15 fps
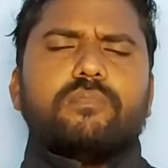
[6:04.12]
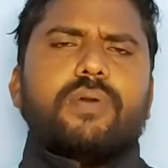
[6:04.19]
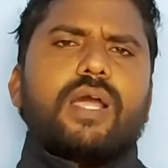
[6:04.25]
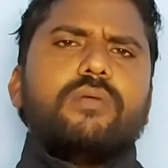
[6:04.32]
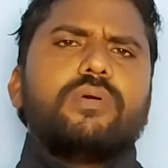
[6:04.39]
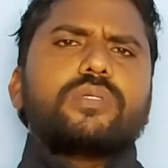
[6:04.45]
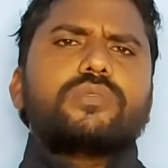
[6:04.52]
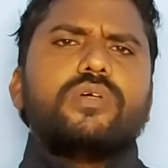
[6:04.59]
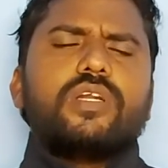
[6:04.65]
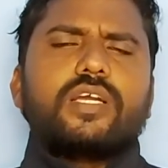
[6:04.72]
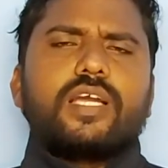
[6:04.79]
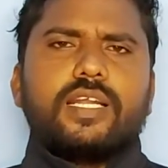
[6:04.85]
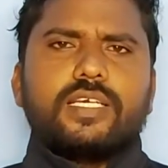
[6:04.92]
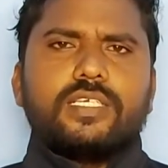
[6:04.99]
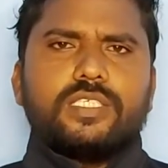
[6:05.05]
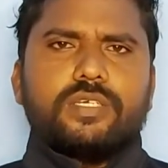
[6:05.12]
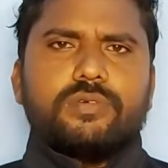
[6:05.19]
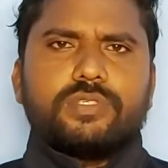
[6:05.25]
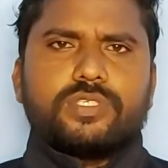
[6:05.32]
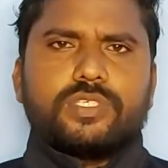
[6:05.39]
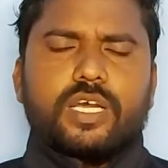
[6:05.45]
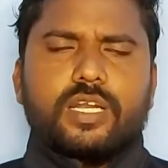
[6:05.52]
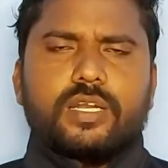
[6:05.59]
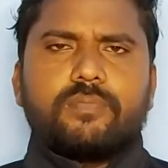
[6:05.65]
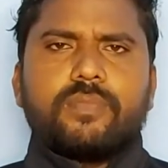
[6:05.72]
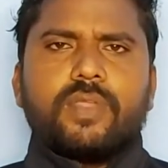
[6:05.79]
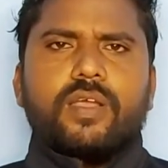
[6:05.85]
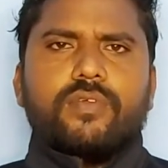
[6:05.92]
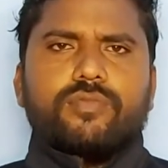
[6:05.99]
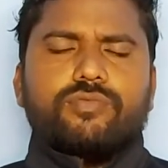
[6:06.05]
భయభక్తులు కలిగి జీవించాలి
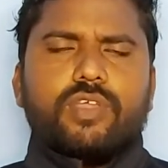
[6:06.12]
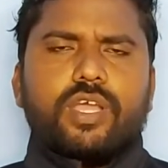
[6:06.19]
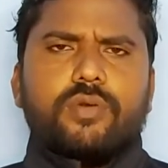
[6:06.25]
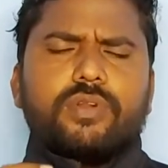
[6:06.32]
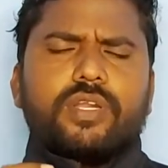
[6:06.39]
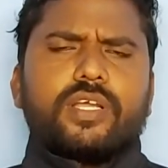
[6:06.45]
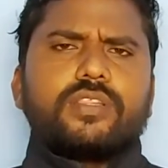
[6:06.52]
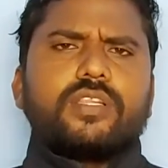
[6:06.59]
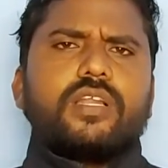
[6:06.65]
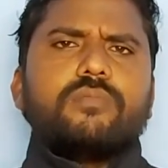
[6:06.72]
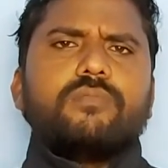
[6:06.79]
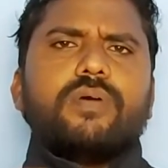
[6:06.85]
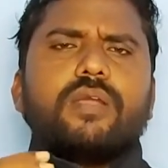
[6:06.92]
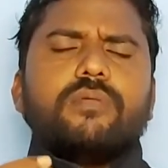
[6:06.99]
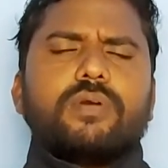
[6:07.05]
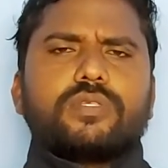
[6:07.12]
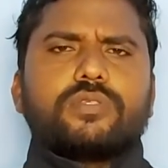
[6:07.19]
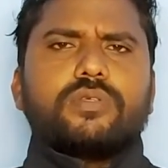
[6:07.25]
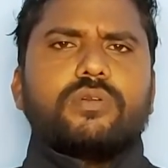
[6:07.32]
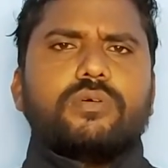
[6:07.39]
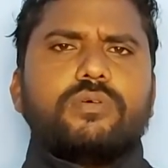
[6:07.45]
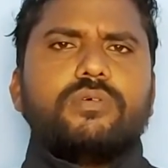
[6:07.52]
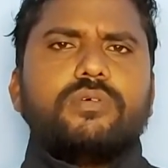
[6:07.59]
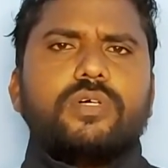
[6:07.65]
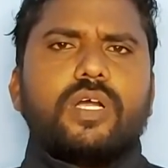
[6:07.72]
దేవుని అందరి భయభక్తులు